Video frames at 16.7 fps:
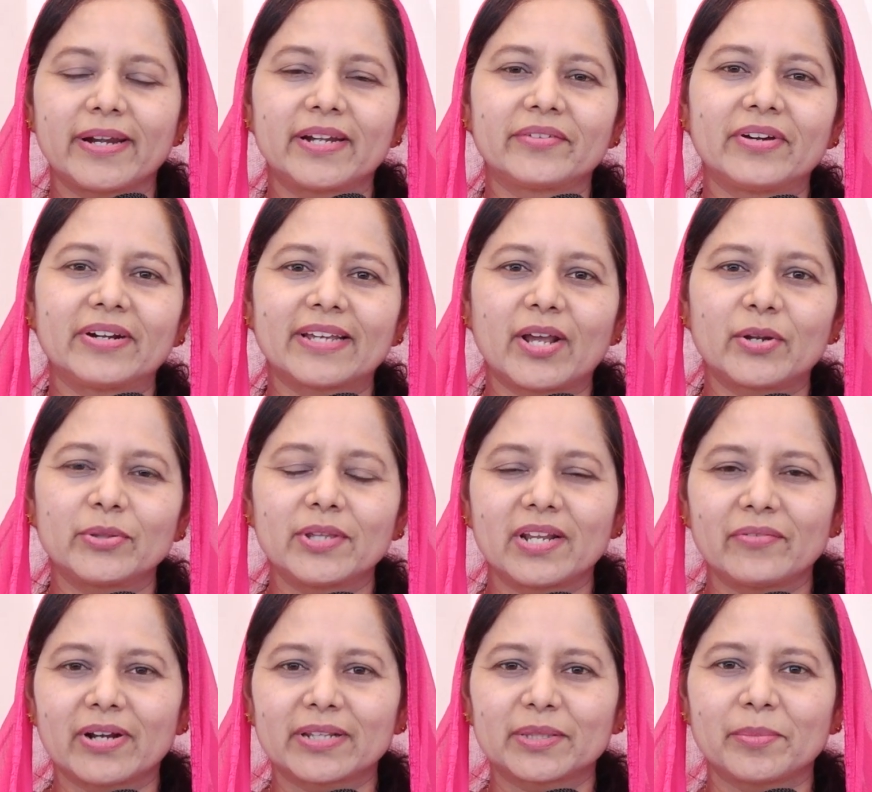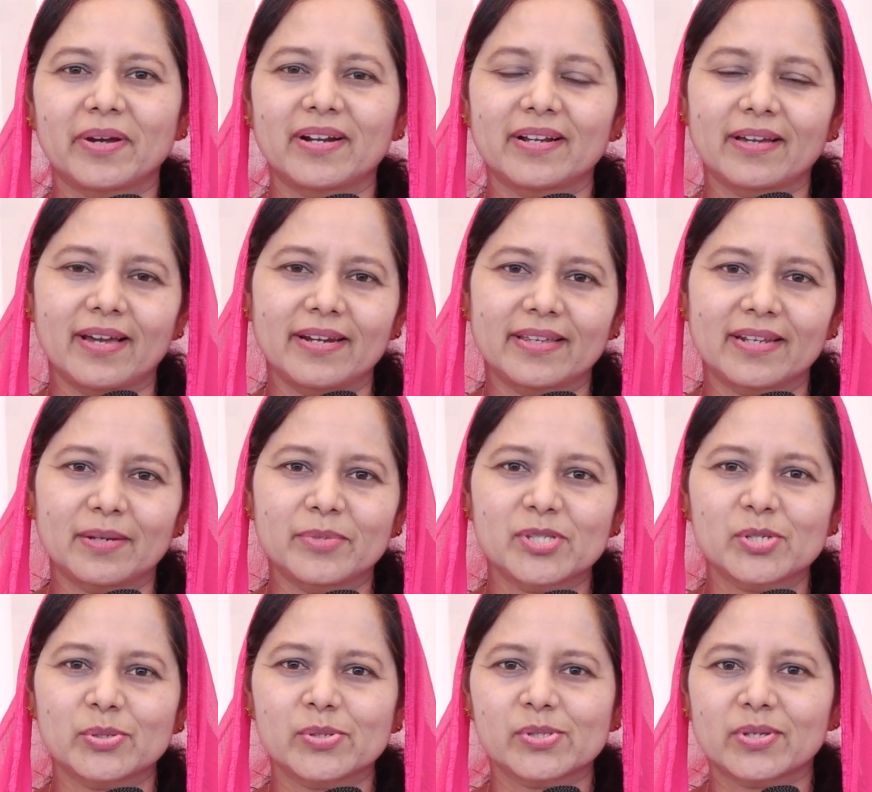అనేటువంటి అనుదిన వర్తమాన
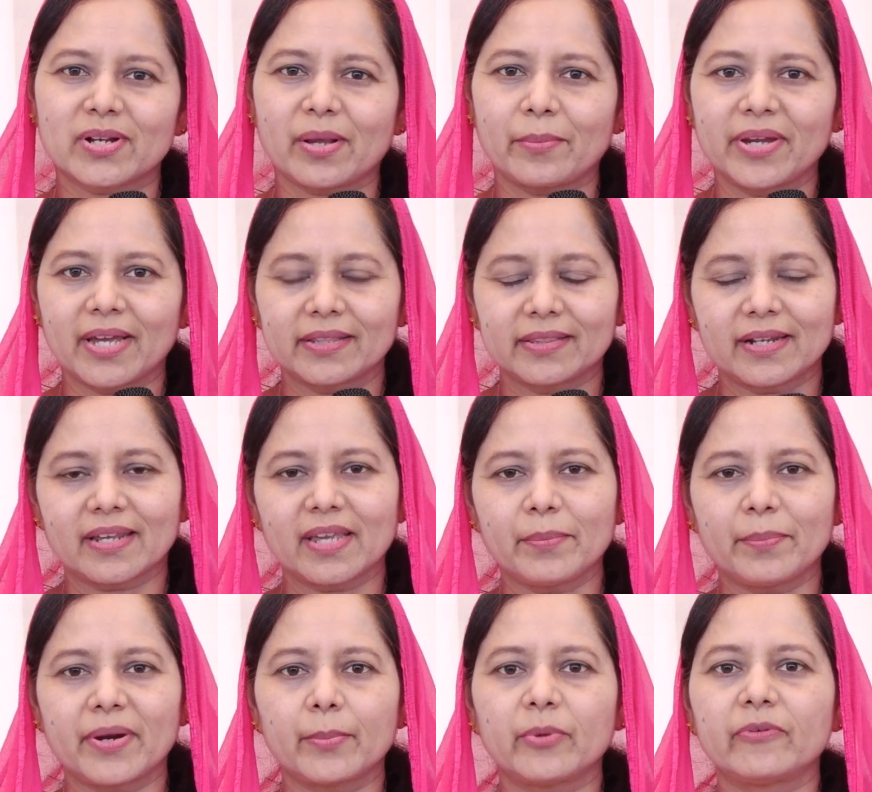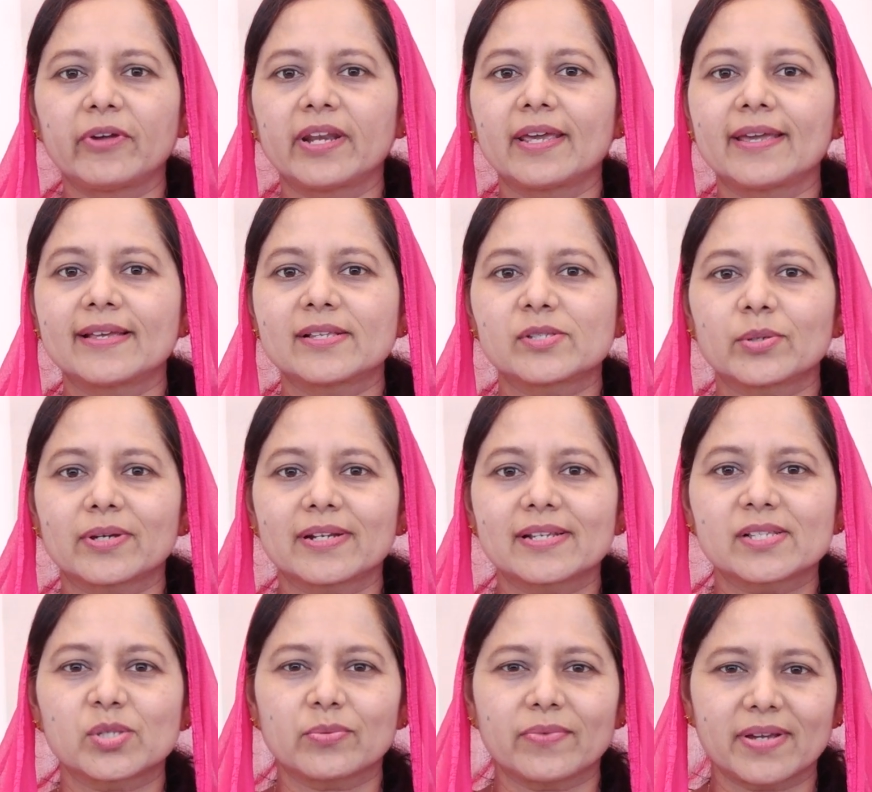కార్యక్రమం చూస్తున్న మీ అందరికీ ప్రభువైన
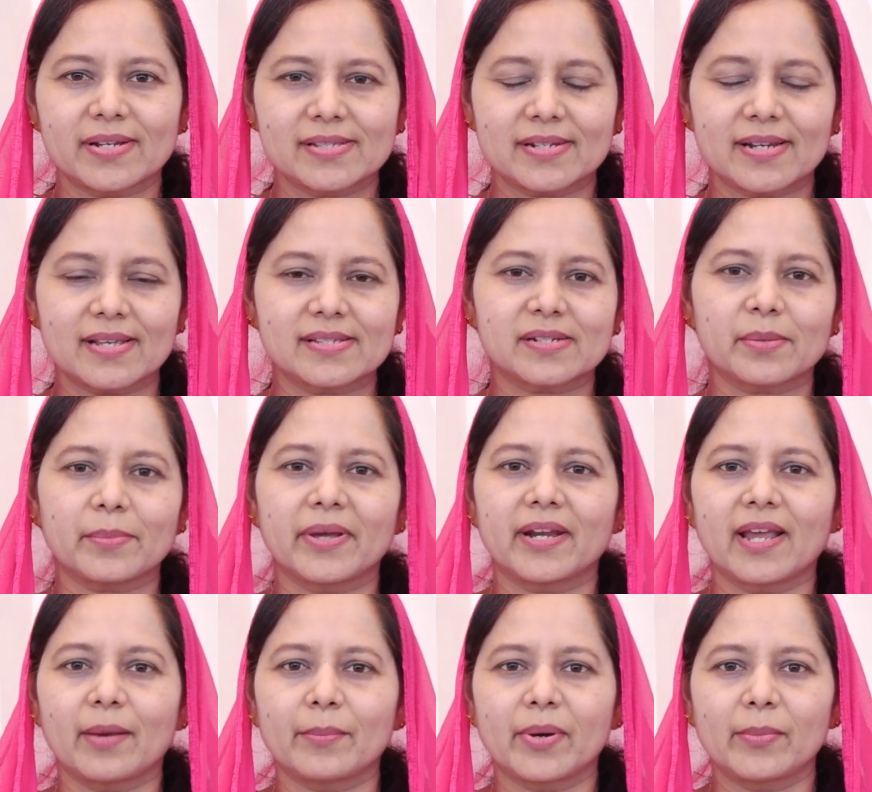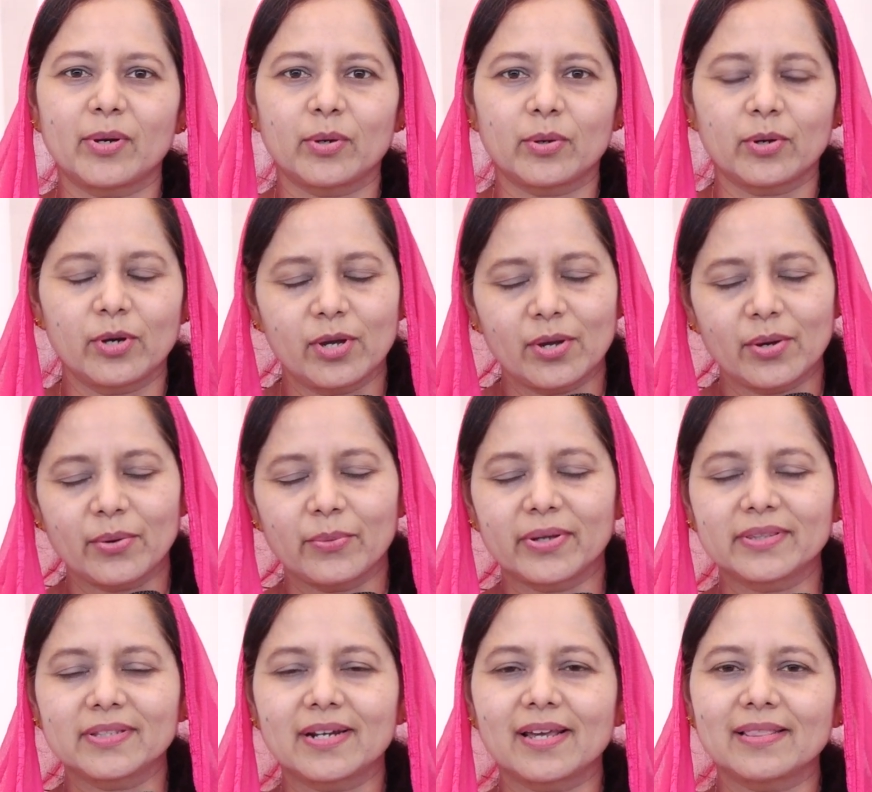యేసుక్రీస్తు వారి శ్రేష్టమైన నామంలో
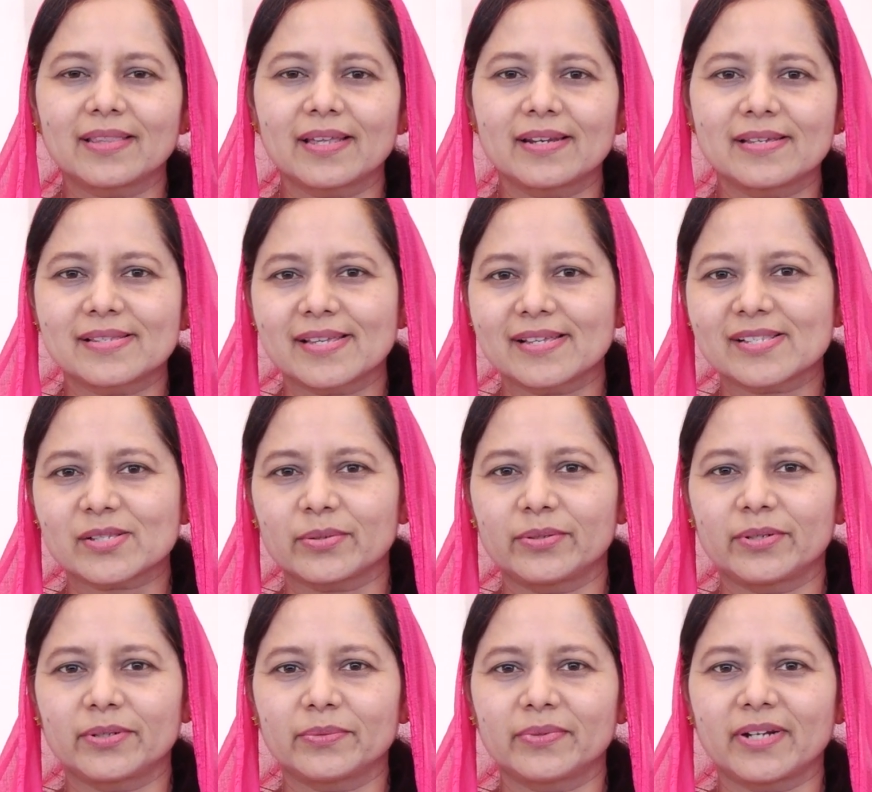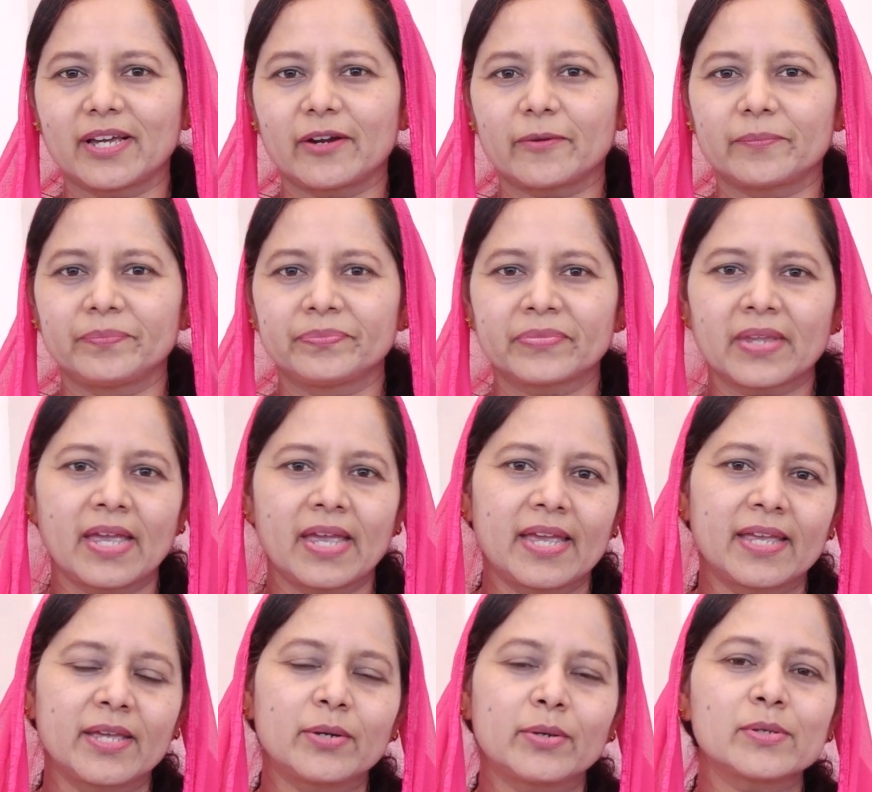వందనాలు తెలియచేసుకుంటూ ఉన్నాను
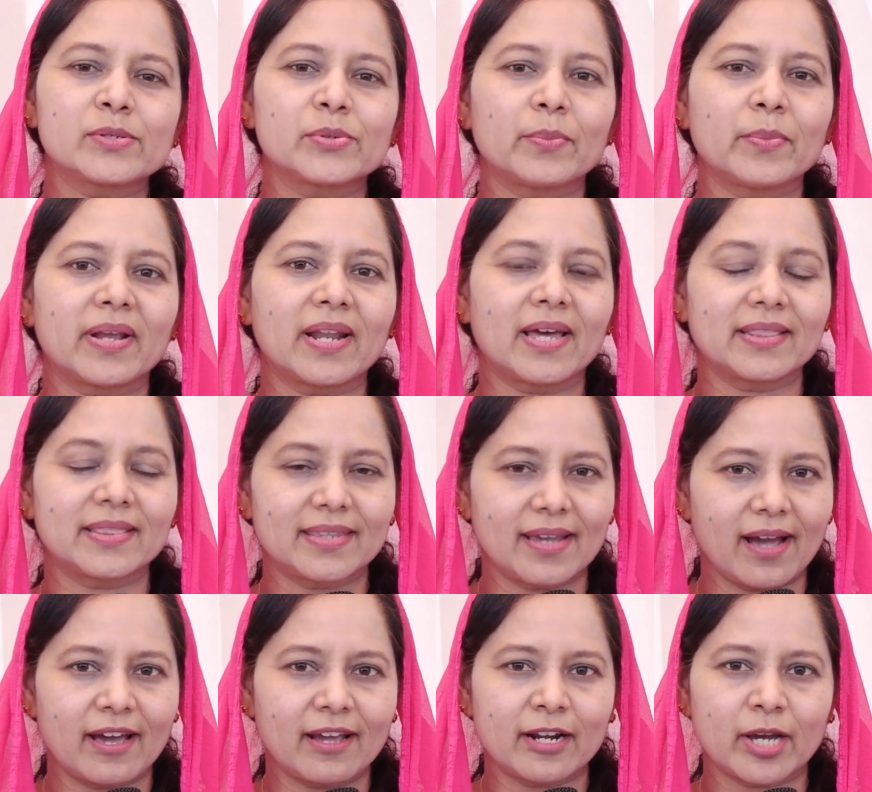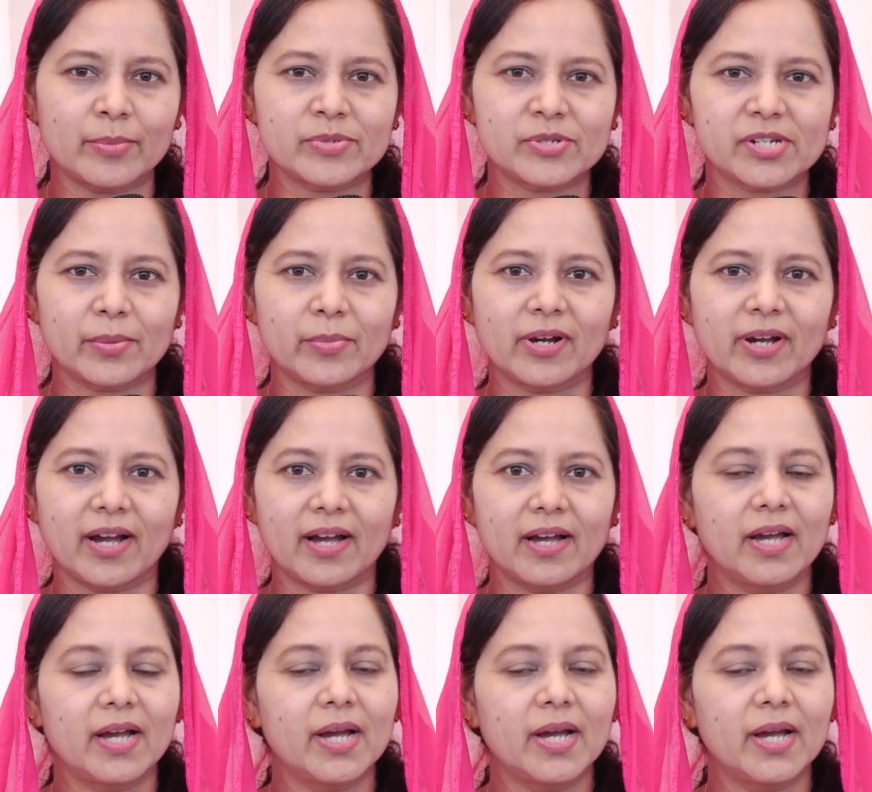ఈరోజు మన ధ్యాన అంశముగా